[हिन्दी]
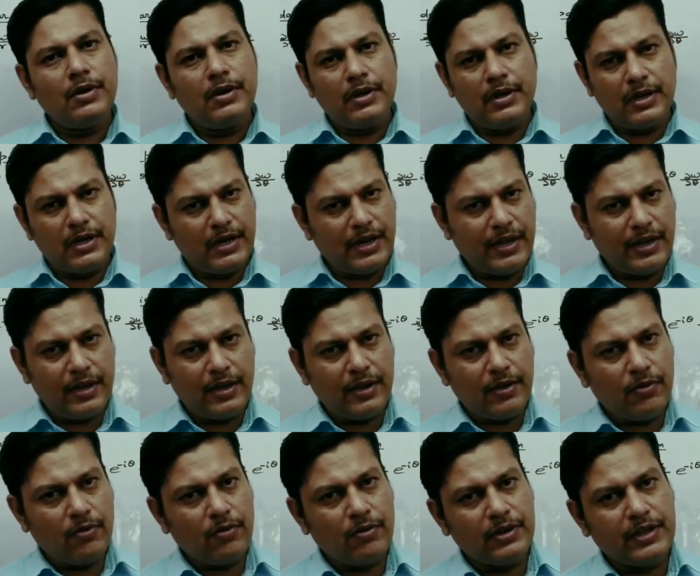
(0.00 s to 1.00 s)
कराया है
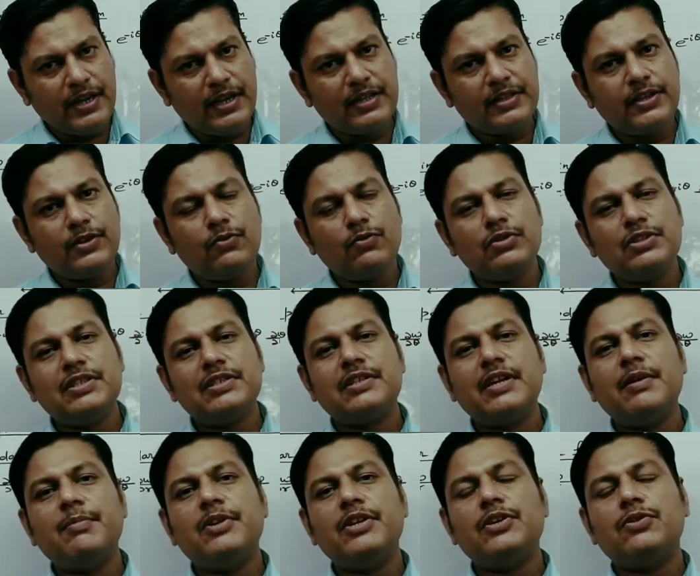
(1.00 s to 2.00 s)
और क्या कहते हैं कोचिस
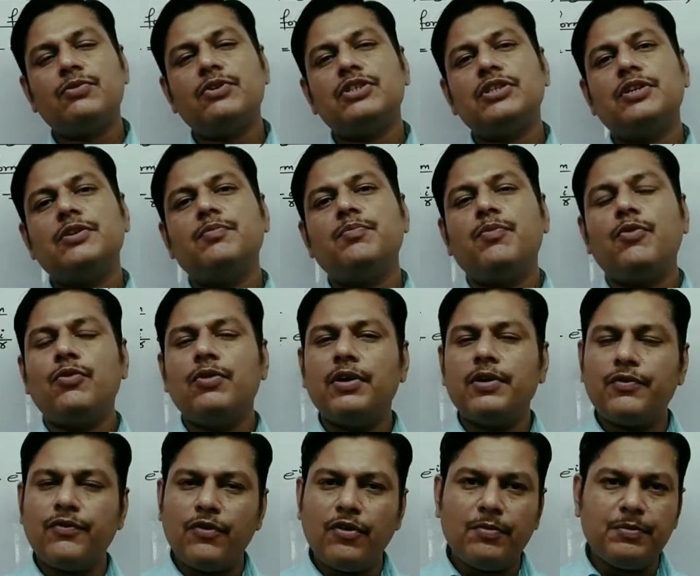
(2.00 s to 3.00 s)
राइमन इक्वेशन इन
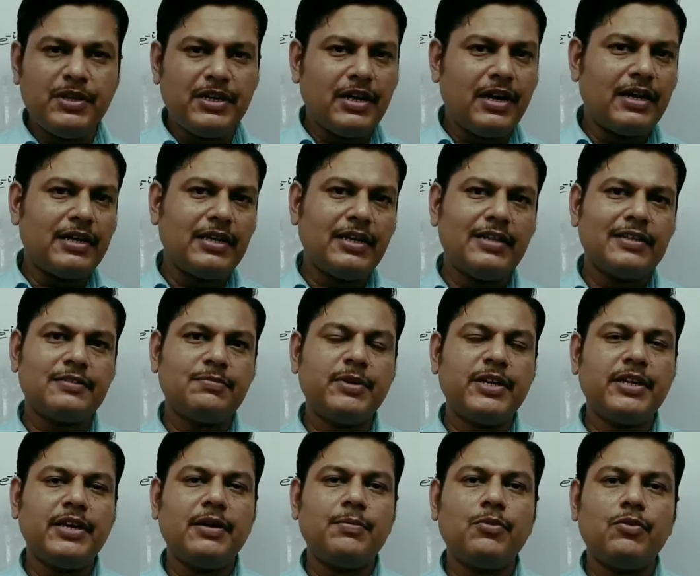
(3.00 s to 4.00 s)
पोलर फॉर्म ये आर्टिकल्स
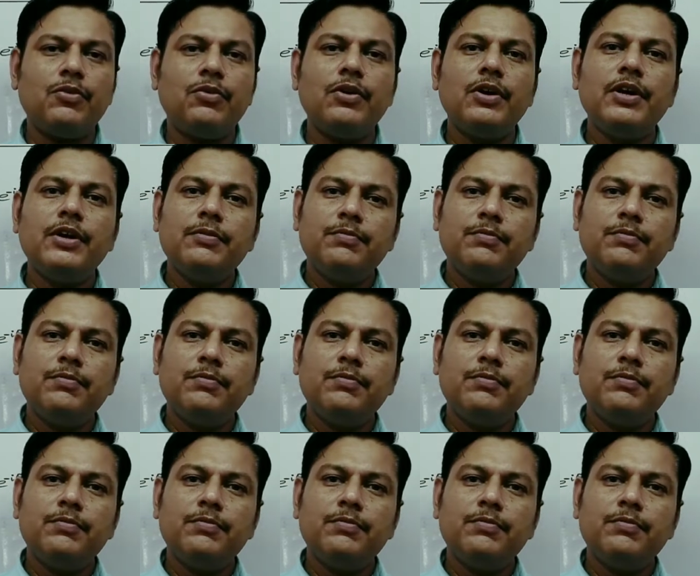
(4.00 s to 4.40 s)
मैंने आपको